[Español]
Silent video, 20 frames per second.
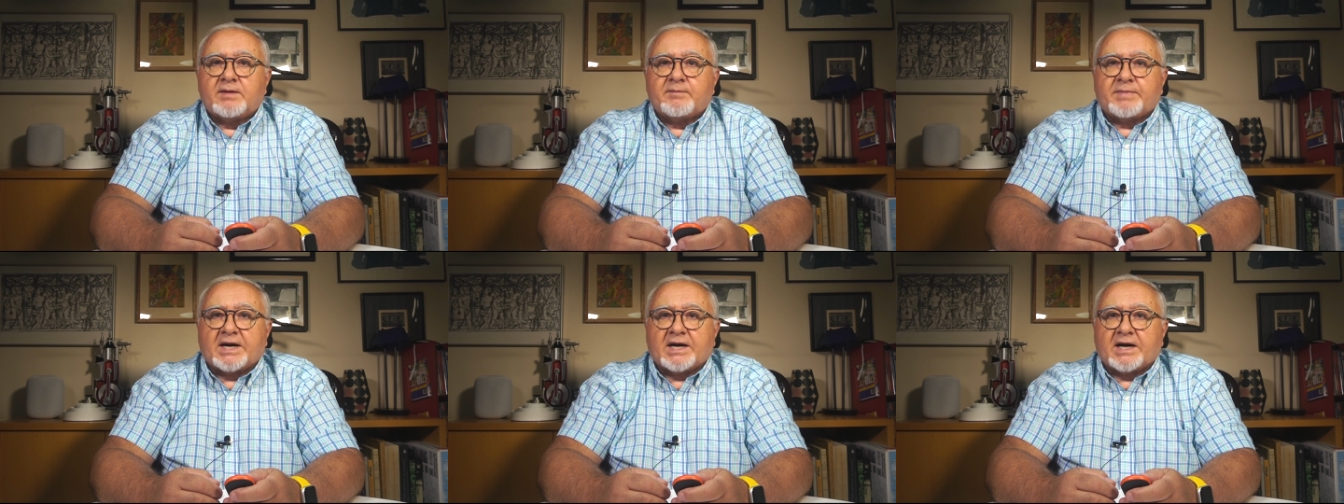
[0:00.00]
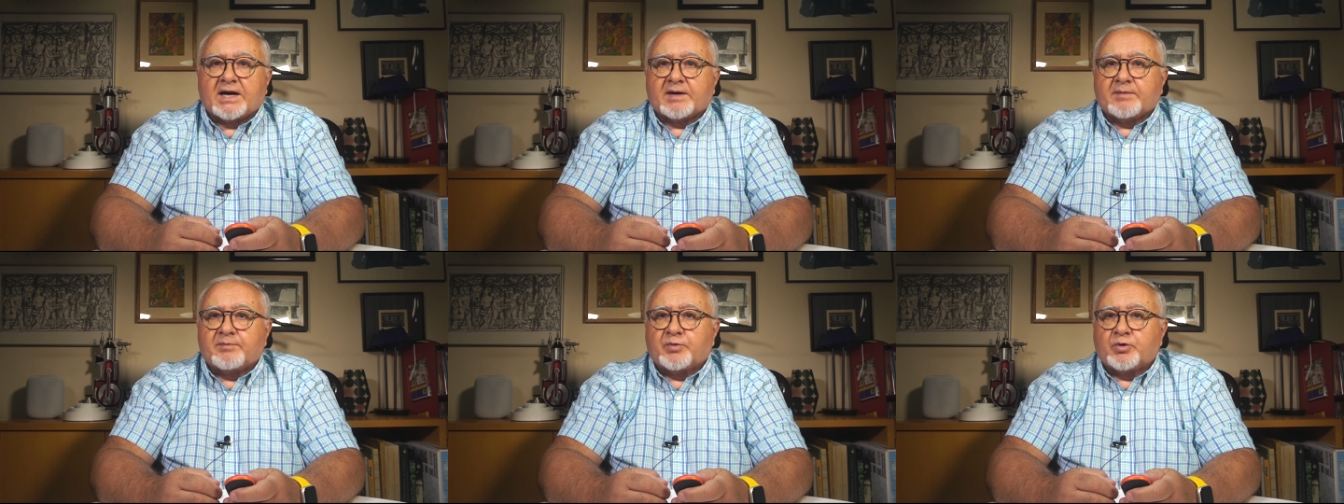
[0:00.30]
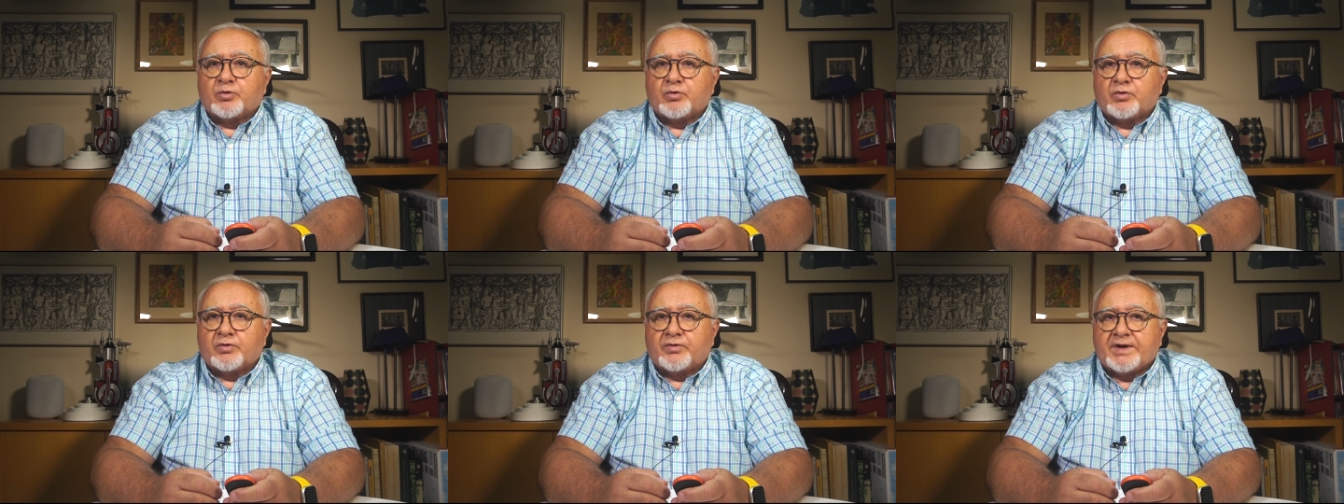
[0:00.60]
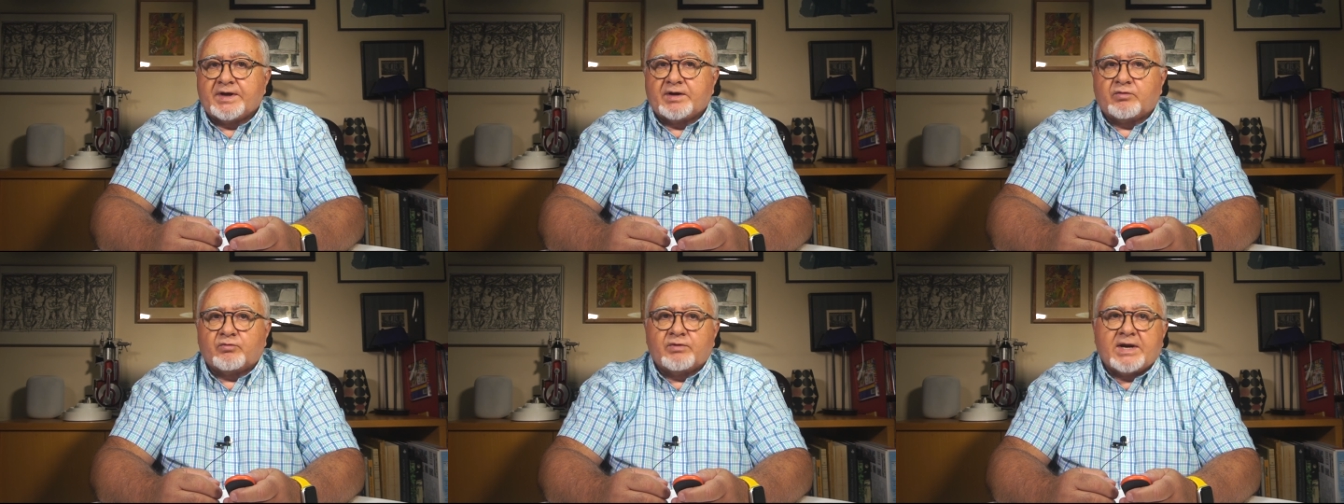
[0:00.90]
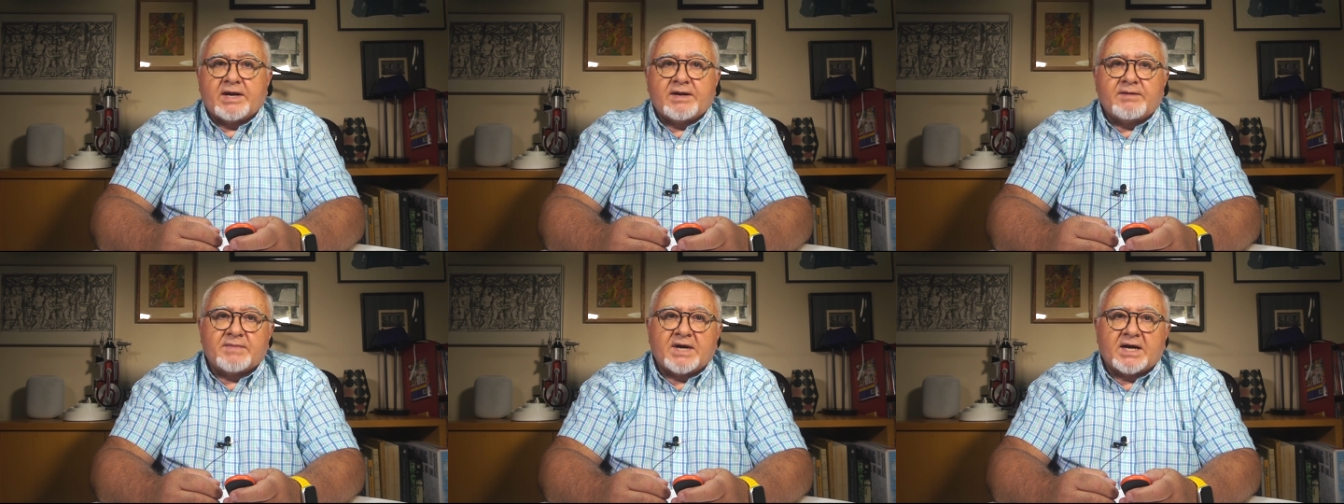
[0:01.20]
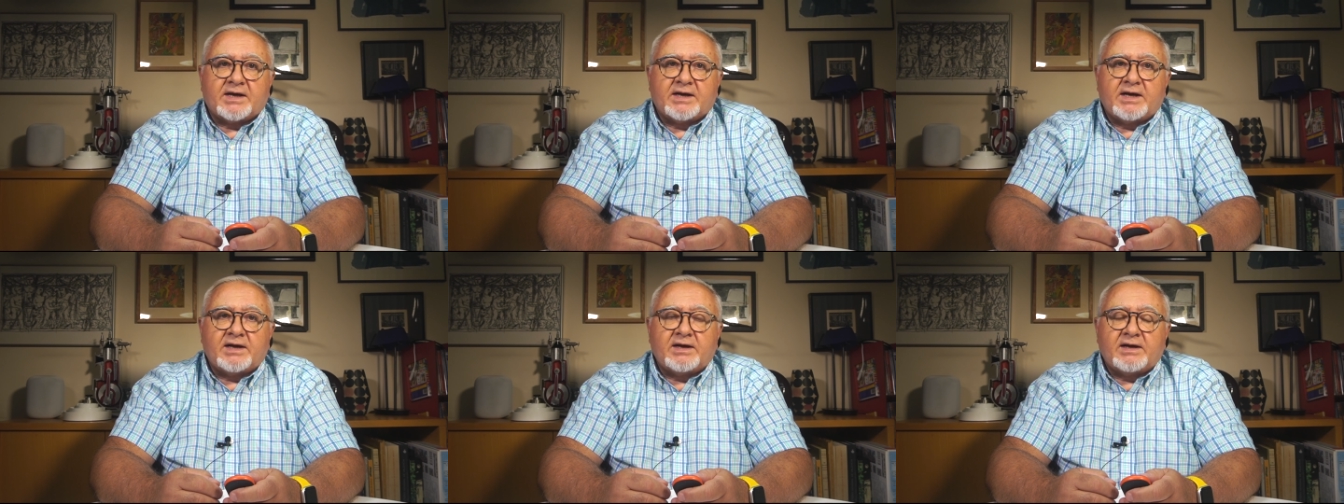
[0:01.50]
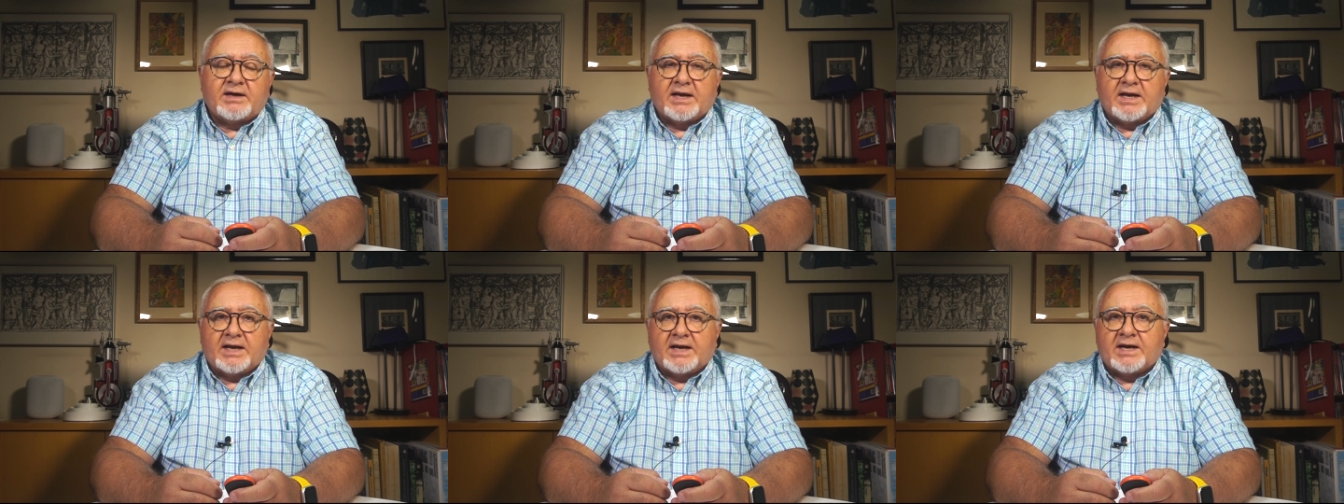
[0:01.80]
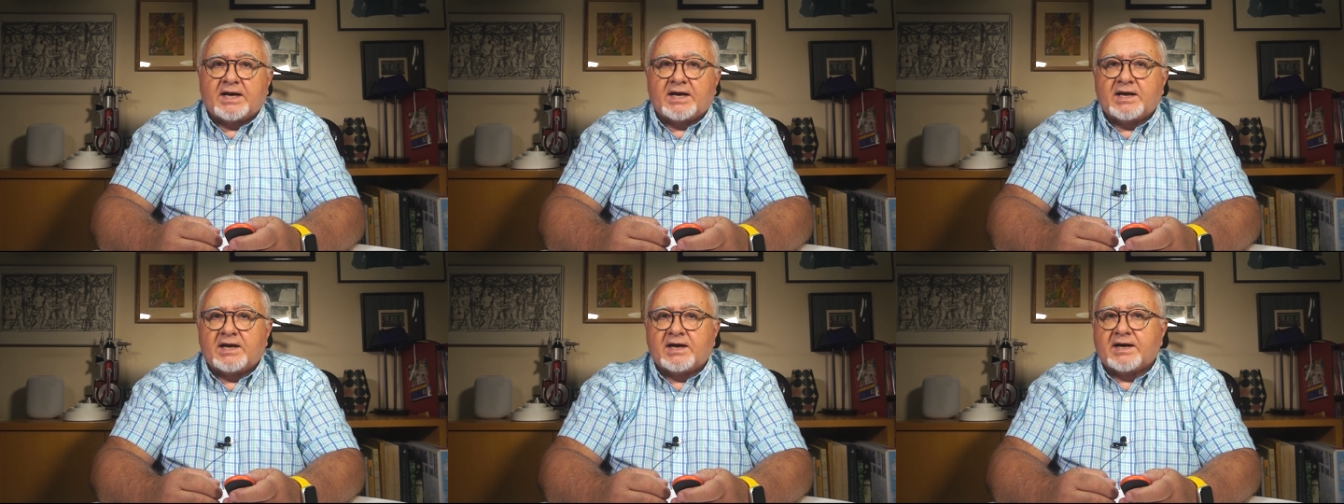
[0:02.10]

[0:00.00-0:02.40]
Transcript: para reproducir una imagen era